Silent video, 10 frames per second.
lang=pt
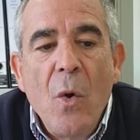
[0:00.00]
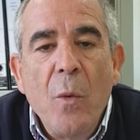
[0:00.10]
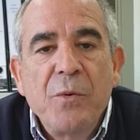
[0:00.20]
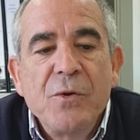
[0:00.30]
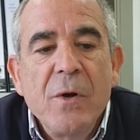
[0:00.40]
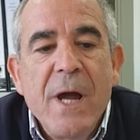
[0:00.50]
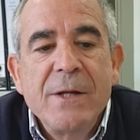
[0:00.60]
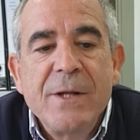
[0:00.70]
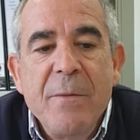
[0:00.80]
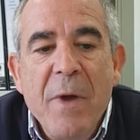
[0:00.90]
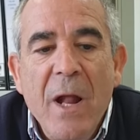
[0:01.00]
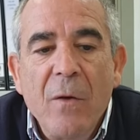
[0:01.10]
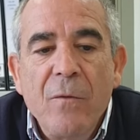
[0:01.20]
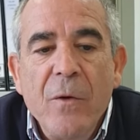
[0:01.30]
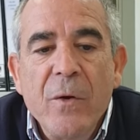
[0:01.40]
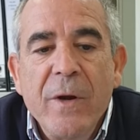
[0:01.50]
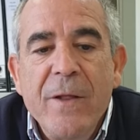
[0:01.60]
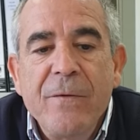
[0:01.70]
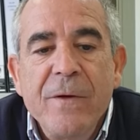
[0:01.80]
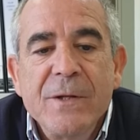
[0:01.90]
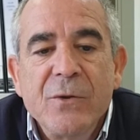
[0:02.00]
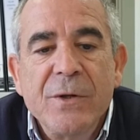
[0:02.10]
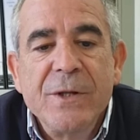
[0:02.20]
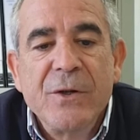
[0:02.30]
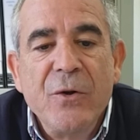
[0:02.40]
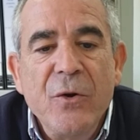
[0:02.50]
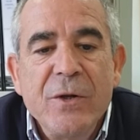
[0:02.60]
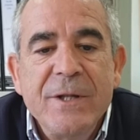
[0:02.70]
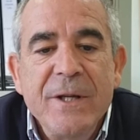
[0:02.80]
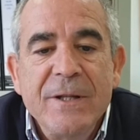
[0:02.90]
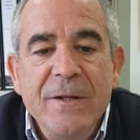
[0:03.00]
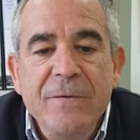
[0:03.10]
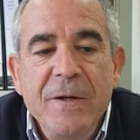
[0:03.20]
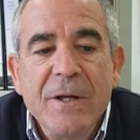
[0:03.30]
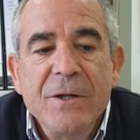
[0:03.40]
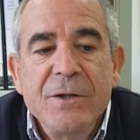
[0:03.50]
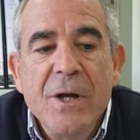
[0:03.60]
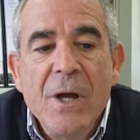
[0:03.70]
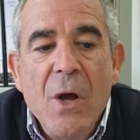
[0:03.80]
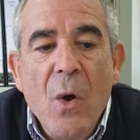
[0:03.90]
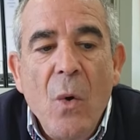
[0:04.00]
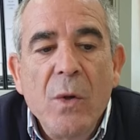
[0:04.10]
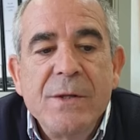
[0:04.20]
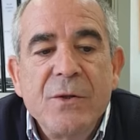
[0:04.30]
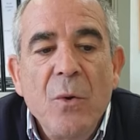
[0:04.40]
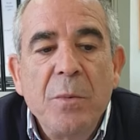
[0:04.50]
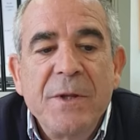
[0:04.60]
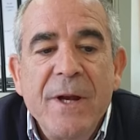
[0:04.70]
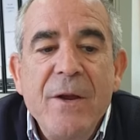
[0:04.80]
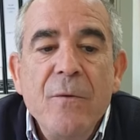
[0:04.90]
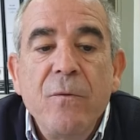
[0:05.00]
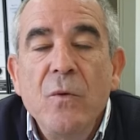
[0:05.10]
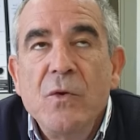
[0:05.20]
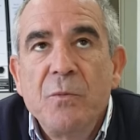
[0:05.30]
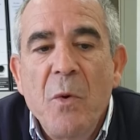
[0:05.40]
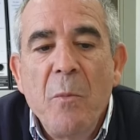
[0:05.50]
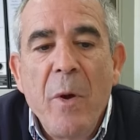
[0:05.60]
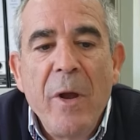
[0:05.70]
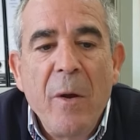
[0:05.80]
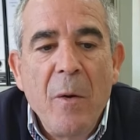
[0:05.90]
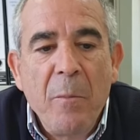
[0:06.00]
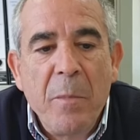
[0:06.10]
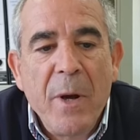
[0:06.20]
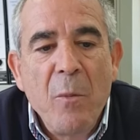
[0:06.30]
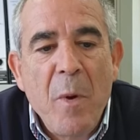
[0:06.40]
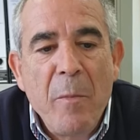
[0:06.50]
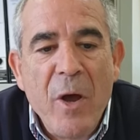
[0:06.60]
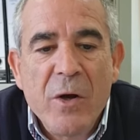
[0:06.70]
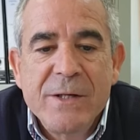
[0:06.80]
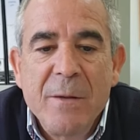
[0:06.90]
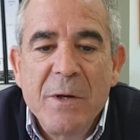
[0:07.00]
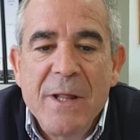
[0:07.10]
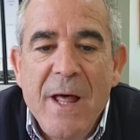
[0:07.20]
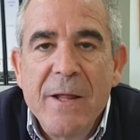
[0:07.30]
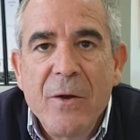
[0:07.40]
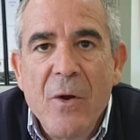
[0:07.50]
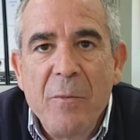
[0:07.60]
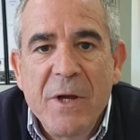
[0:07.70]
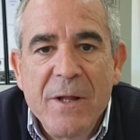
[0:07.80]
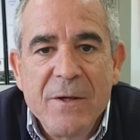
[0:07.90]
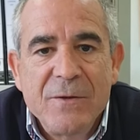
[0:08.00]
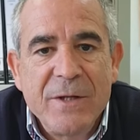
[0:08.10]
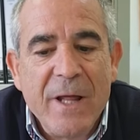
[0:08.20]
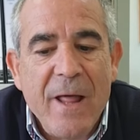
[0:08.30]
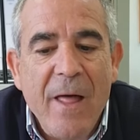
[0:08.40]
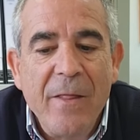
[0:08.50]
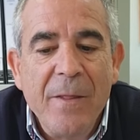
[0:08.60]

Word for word: O professor Castro Melo foi um grande defensor das reuniões científicas, onde se obteriam fundos para uma maior estabilidade económica da sociedade.